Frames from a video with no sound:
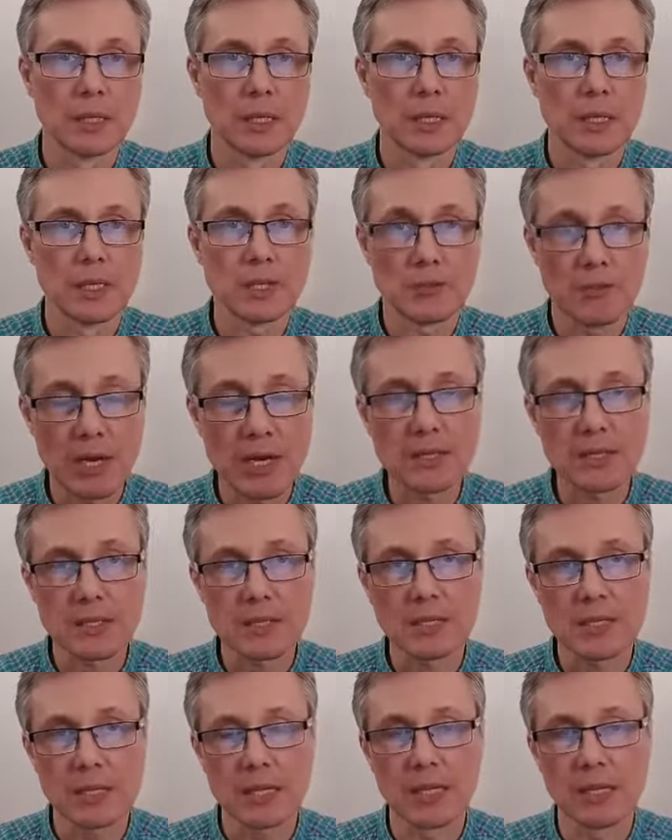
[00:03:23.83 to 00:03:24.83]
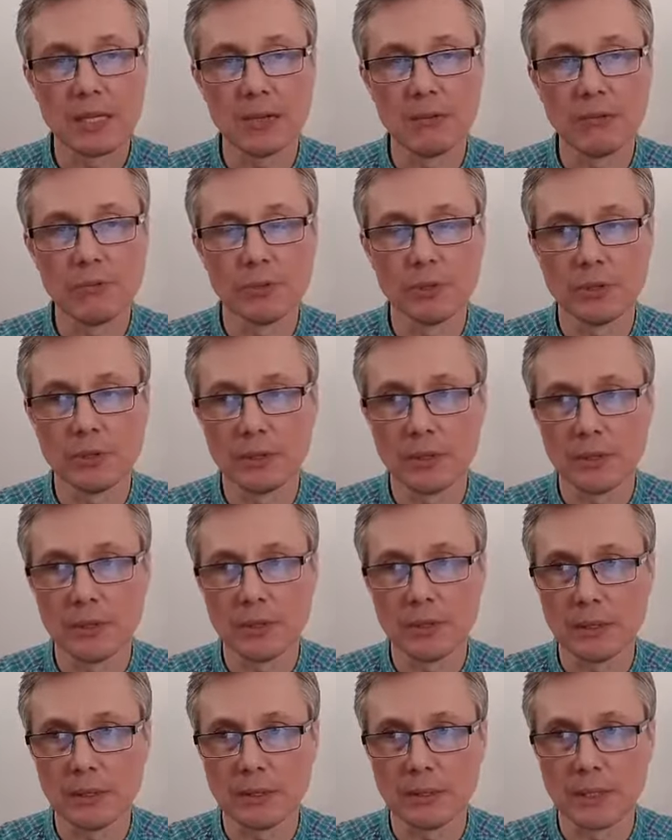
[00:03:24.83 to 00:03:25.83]
связано с таким вот
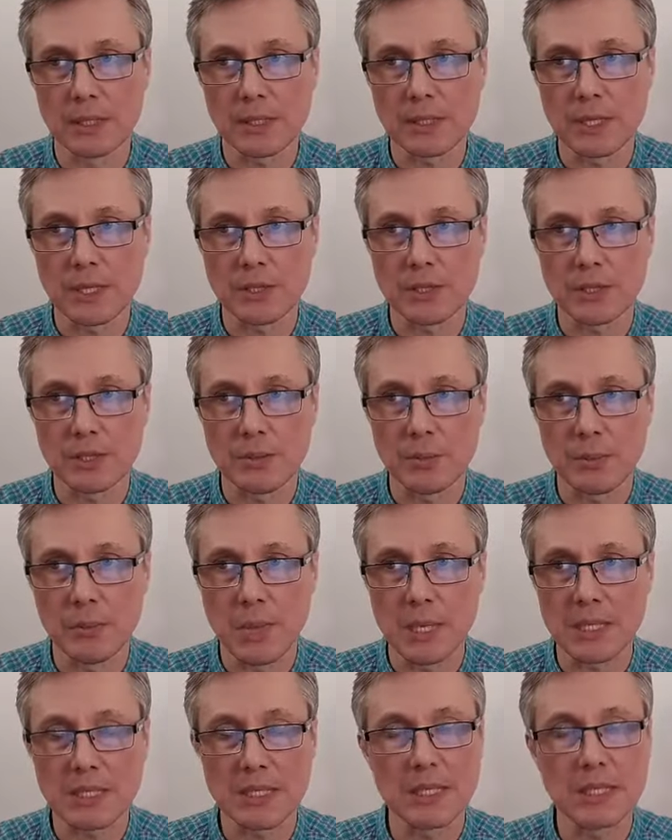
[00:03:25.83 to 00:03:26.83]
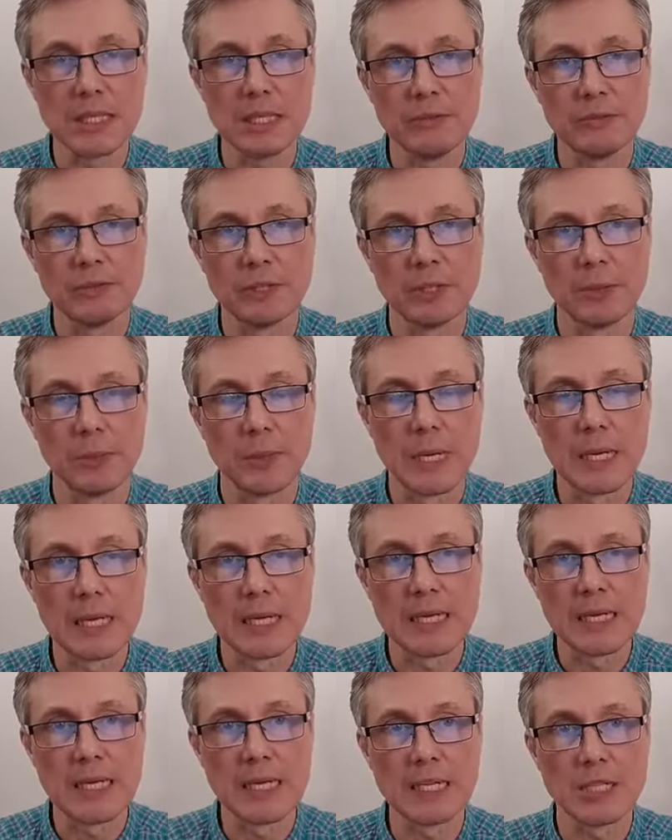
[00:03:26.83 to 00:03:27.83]
э, достаточно массивным
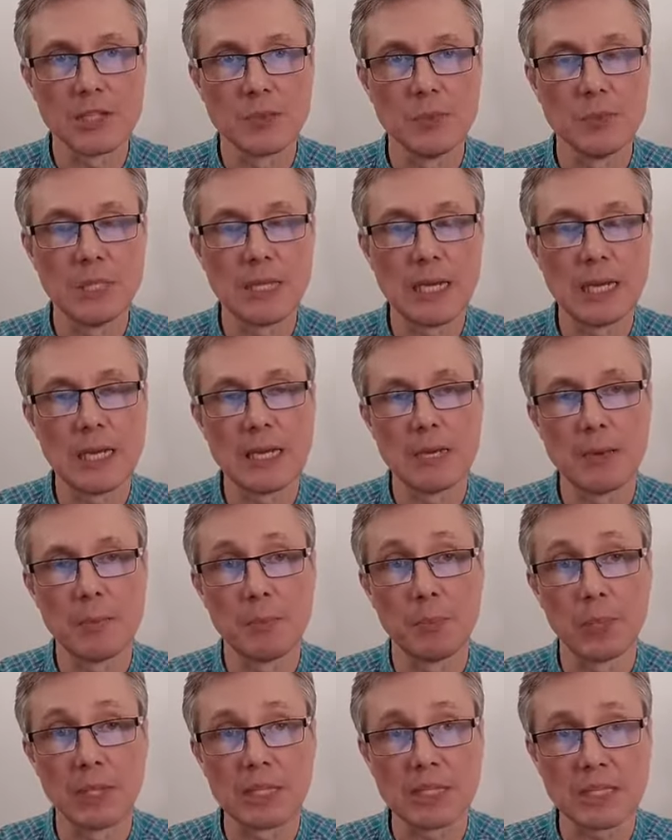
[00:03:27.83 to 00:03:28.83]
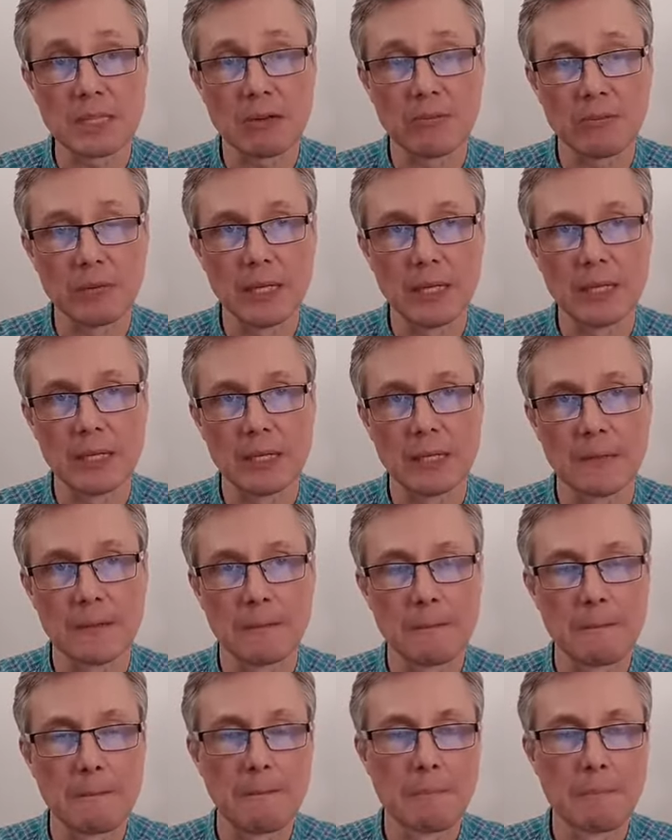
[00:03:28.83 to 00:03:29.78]
изменением представления